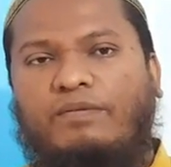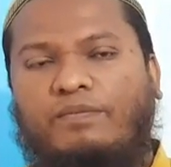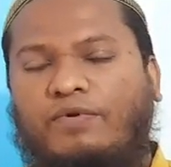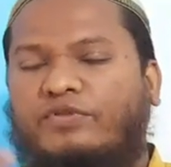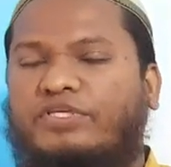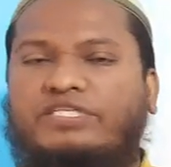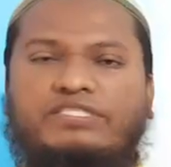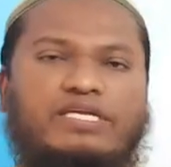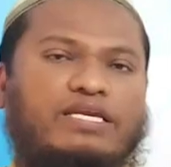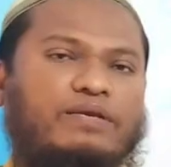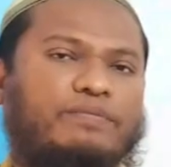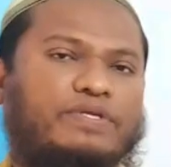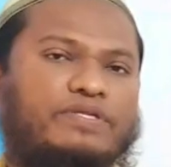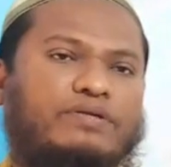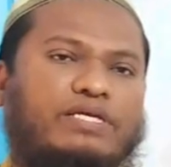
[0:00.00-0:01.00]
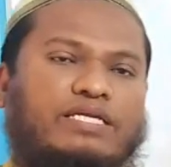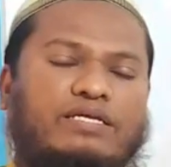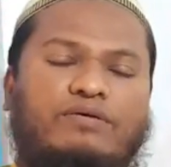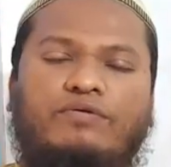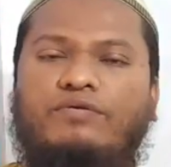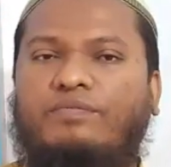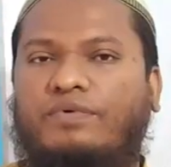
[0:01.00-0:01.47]
প্রতিষ্ঠানের ভিতরে
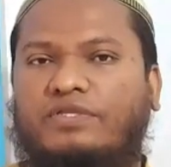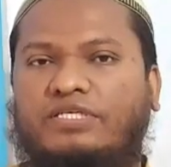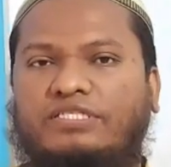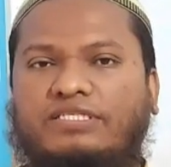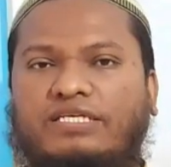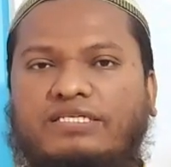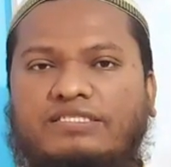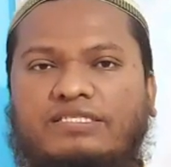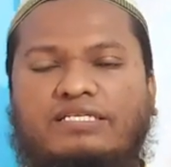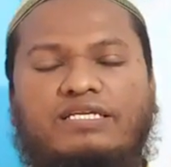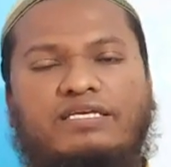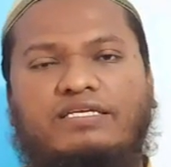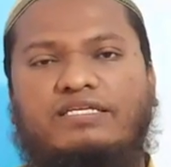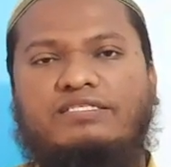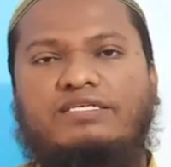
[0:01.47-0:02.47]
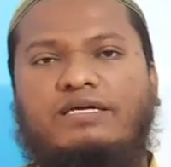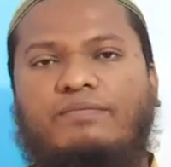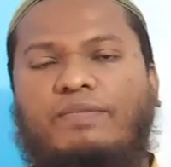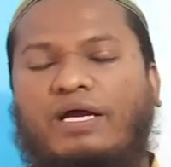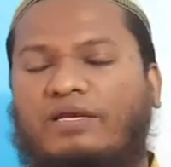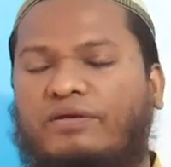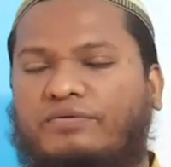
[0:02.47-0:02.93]
কোন প্রতিষ্ঠানে সিনিয়র টিচার
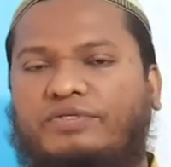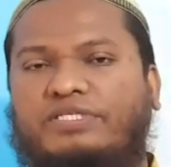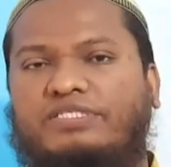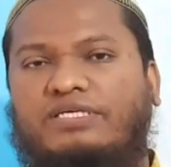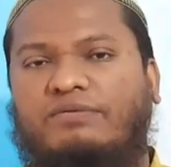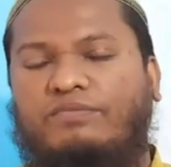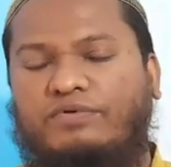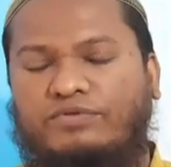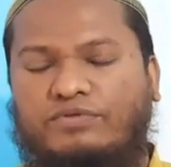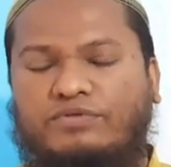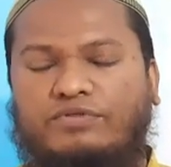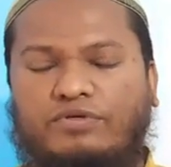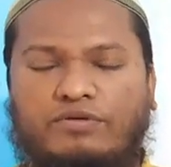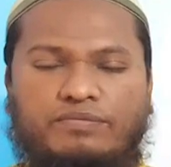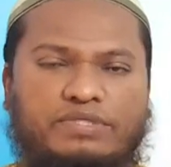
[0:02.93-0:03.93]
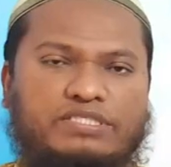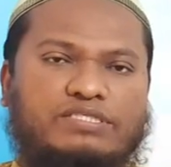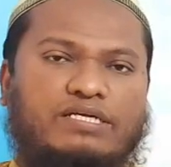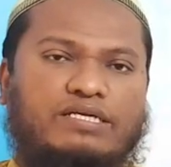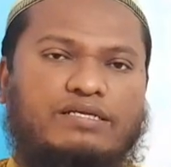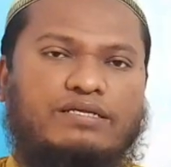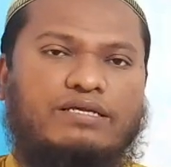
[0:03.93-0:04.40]
ভালো টিচার বন্ধুসুলভ
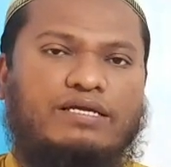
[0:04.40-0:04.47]
টিচার